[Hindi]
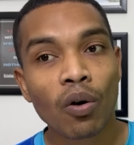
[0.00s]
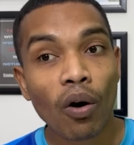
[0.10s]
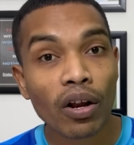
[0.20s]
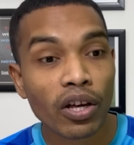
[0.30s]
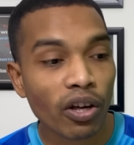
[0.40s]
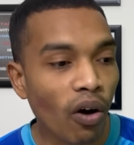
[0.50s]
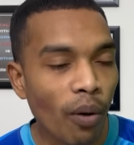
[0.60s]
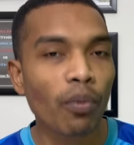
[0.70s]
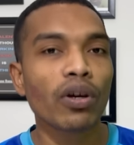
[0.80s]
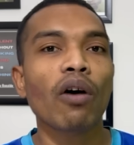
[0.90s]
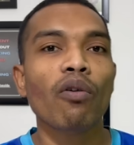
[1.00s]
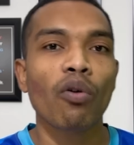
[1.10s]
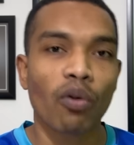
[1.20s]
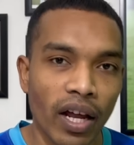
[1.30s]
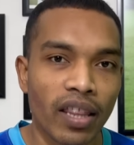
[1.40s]
और क्यों अपुया को
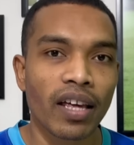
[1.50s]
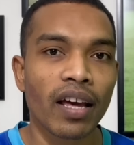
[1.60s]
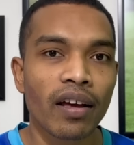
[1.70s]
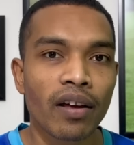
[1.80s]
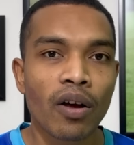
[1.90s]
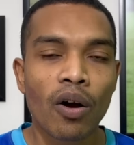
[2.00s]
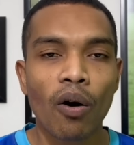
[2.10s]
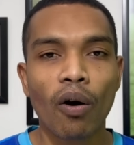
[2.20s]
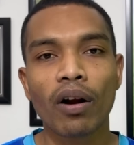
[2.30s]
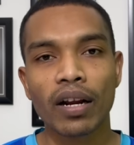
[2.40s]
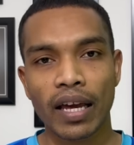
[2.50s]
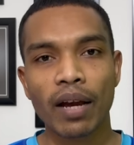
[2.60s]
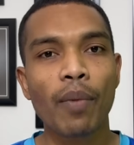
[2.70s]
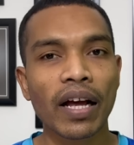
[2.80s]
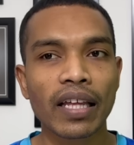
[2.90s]
होना चाहिए और
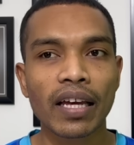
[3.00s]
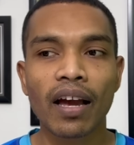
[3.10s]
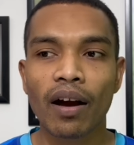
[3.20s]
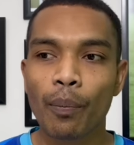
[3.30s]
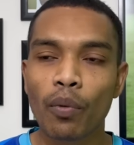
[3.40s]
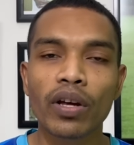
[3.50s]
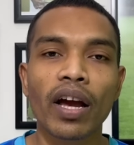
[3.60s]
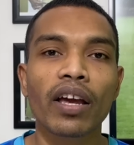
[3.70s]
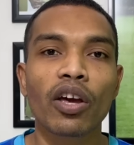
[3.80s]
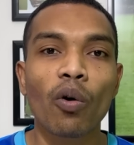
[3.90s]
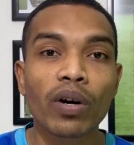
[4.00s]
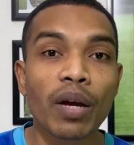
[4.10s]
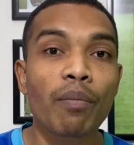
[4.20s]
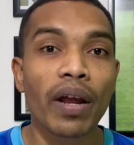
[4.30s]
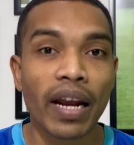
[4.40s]
एक बात है कि अपुया क्यों
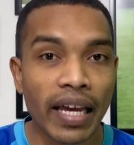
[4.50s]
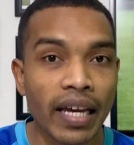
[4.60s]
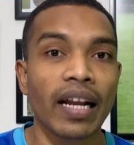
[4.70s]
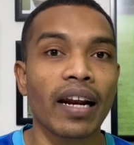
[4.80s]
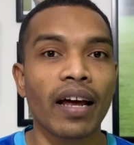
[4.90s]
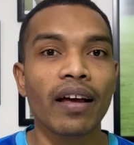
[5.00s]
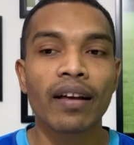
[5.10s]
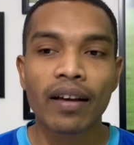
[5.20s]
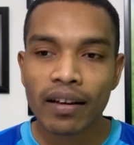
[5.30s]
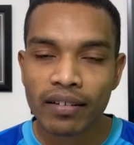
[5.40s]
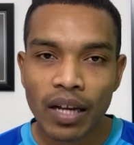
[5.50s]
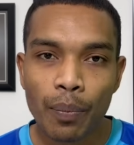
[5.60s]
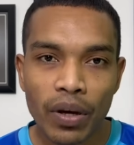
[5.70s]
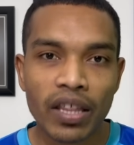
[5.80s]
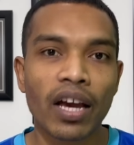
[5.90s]
टीम में नहीं खेल रहा है इसके
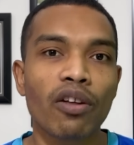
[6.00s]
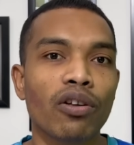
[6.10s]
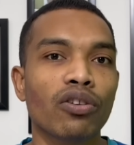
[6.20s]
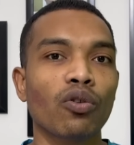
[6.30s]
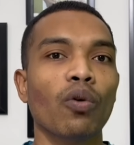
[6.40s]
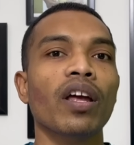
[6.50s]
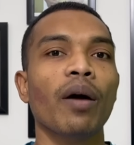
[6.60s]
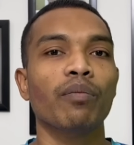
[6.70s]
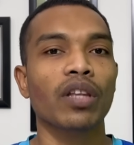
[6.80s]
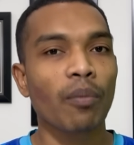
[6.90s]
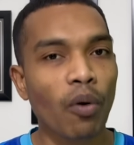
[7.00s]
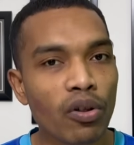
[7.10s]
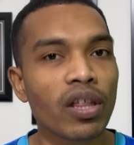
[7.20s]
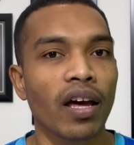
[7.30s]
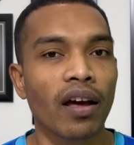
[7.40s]
पीछे की जो स्टोरी हम तक
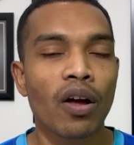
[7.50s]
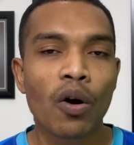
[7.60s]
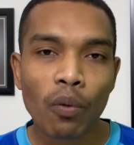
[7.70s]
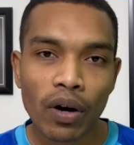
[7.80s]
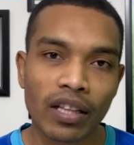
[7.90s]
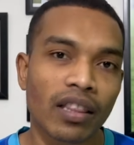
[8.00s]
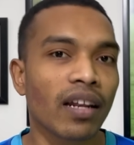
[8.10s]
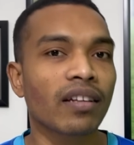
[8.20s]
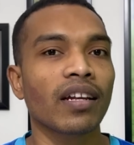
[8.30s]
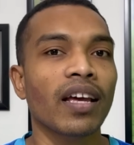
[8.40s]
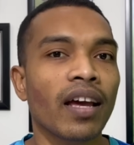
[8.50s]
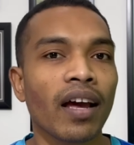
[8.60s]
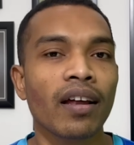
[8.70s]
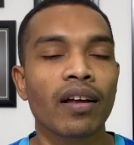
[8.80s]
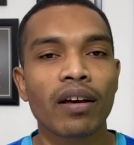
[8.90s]
पहुंची है वो कितनी सही
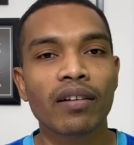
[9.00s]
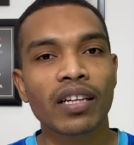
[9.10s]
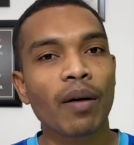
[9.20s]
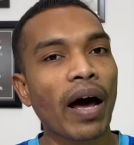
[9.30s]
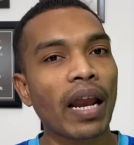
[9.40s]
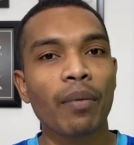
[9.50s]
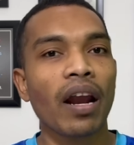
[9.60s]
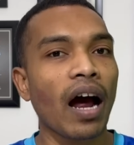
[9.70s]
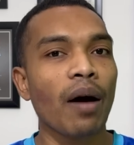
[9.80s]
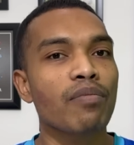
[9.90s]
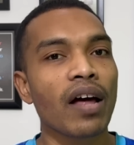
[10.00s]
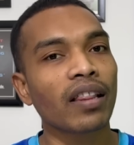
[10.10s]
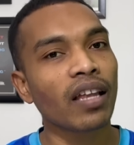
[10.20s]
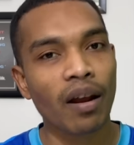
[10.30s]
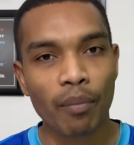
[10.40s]
है इसके बारे में ना आप
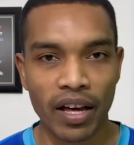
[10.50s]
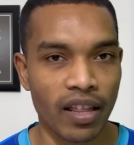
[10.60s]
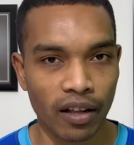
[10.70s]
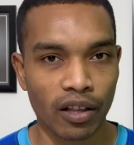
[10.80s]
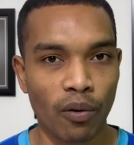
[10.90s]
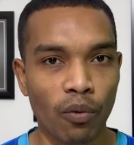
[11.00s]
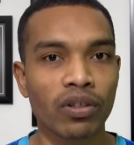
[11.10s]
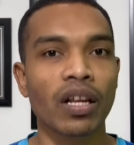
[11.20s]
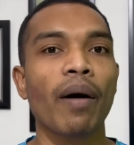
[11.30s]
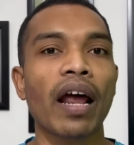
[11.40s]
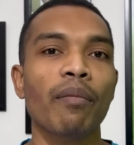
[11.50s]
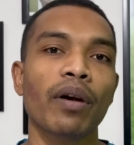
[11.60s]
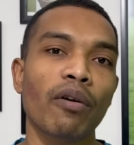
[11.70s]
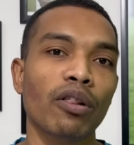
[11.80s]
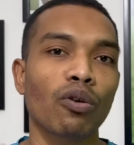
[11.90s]
जानते ना मैं जानता हूं उसके बारे में
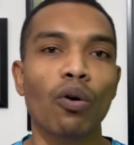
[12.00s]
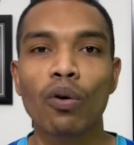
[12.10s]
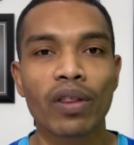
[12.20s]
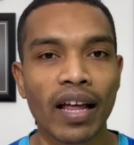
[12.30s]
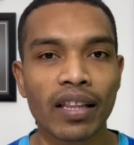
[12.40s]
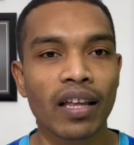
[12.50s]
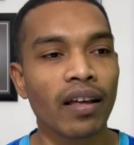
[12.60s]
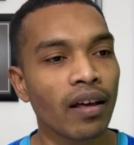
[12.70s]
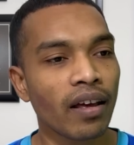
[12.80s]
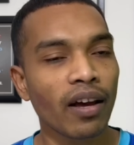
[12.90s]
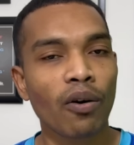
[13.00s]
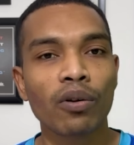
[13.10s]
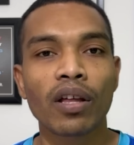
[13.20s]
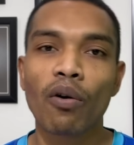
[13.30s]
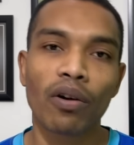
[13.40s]
केवल दो लोग जानते हैं एक
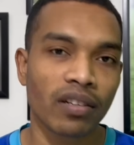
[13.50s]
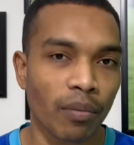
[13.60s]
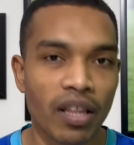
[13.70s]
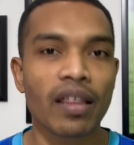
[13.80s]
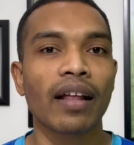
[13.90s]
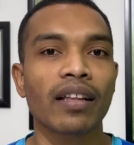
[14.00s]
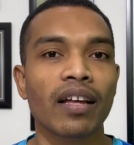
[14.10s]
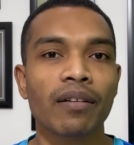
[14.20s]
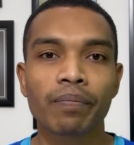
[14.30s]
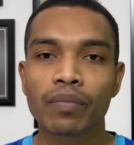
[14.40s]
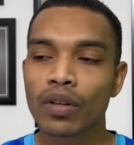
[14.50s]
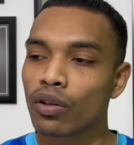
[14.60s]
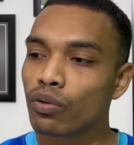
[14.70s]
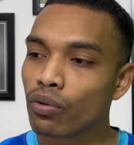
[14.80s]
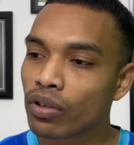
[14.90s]
खुद इगोर स्टमित जानते हैं
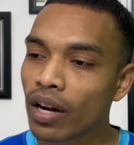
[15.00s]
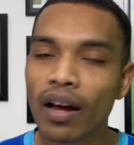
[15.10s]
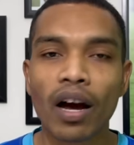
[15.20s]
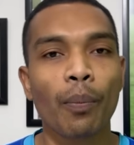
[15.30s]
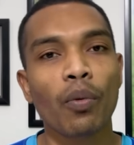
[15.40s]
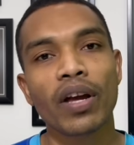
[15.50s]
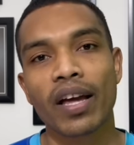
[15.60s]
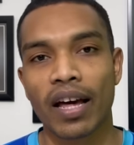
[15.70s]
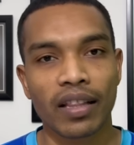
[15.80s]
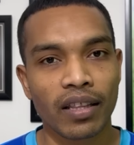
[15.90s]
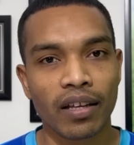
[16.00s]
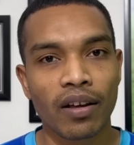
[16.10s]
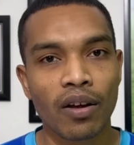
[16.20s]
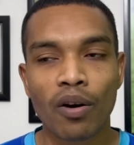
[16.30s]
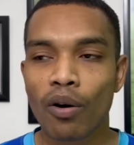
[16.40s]
दूसरा अपुया जानते हैं
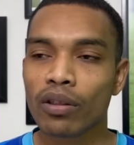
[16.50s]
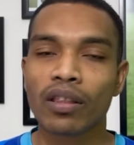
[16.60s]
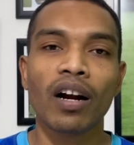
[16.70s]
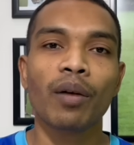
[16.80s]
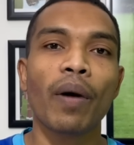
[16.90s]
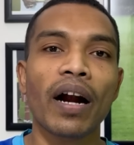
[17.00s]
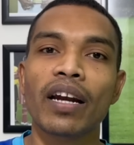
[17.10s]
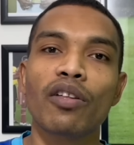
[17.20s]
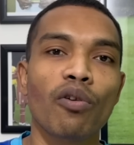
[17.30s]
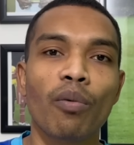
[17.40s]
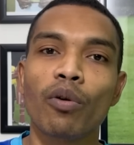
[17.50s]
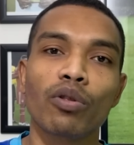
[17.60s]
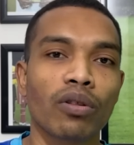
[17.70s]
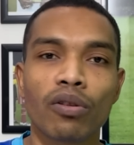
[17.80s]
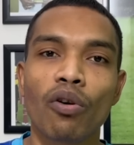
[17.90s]
और थर्ड पार्टी जो वो
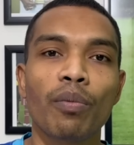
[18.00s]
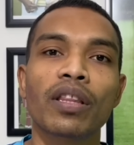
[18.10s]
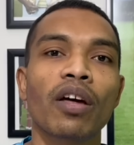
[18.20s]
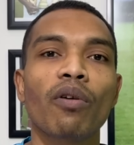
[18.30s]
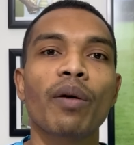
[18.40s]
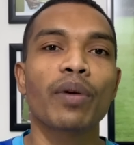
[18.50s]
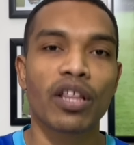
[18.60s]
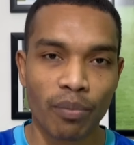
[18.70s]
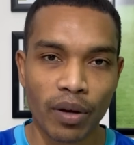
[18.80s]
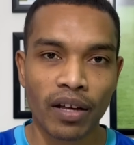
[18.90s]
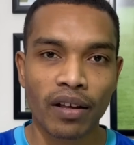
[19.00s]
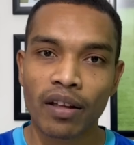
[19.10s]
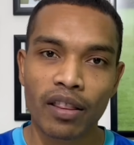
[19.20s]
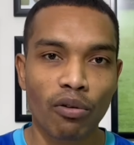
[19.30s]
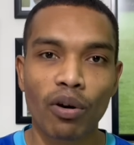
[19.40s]
जो भी थे होंगे बीच में
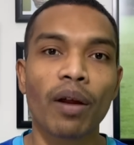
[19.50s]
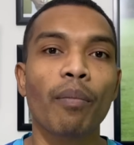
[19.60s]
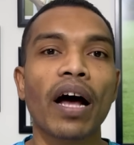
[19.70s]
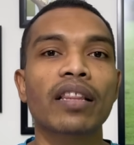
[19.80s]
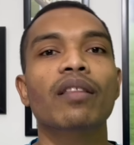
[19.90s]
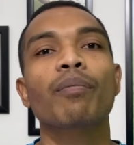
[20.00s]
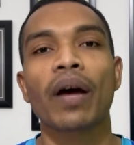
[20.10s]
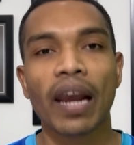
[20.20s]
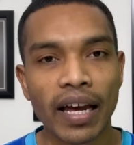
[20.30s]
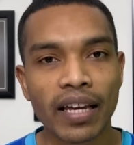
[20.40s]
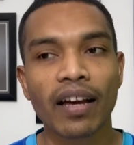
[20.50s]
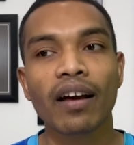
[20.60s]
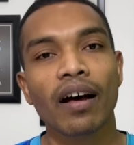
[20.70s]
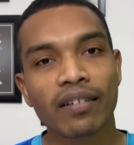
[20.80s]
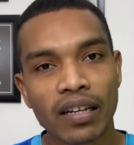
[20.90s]
जिन्होंने बात फैलाई
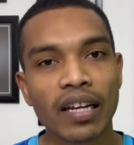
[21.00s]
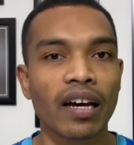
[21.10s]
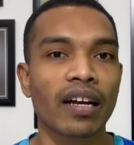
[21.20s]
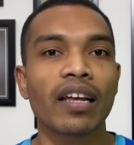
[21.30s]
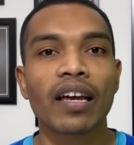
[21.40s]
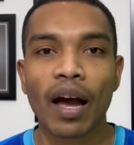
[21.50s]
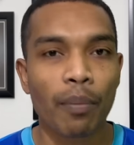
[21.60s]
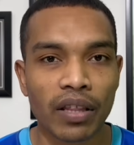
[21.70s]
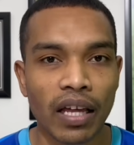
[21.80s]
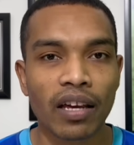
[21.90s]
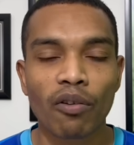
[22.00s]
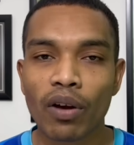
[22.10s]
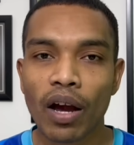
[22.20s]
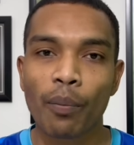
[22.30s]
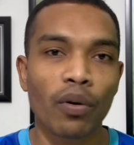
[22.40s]
है असली नकली क्या पता नहीं
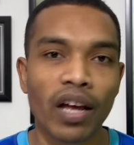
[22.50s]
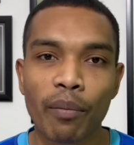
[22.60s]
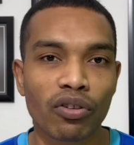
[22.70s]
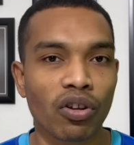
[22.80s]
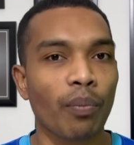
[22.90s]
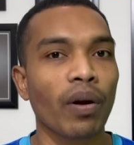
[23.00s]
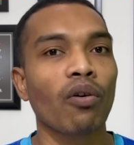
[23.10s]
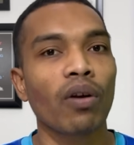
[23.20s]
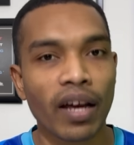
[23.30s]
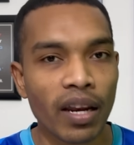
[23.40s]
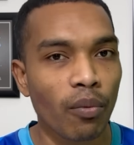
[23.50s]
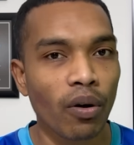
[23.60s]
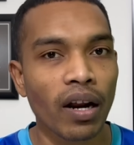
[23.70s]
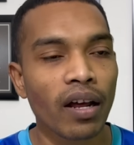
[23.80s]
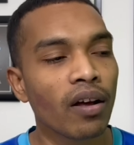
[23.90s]
क्योंकि अपुया भी उसके ऊपर खुल के नहीं बोल
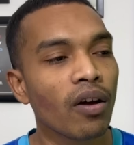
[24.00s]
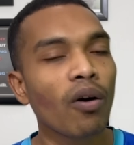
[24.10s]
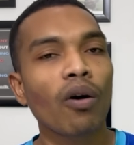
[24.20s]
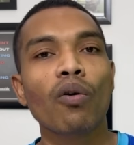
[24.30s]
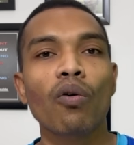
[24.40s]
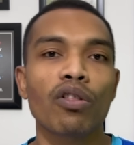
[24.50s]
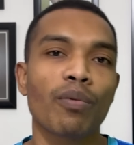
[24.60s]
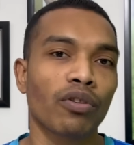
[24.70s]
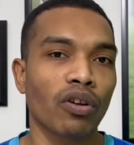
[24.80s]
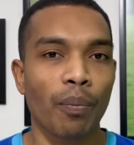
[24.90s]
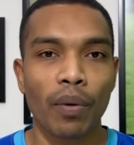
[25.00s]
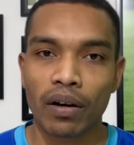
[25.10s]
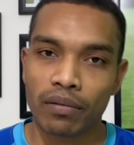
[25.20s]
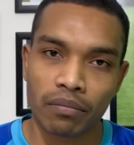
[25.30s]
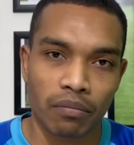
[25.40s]
रहे हैं और कोच भी उसके ऊपर
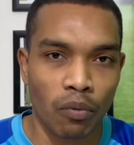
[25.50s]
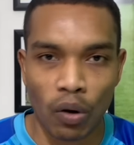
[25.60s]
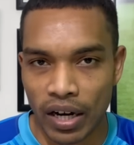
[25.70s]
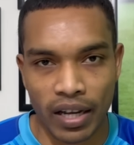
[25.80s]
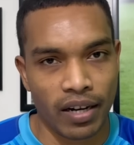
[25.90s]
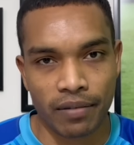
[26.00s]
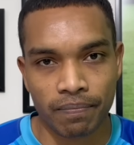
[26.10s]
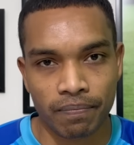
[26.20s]
बोल नहीं रहे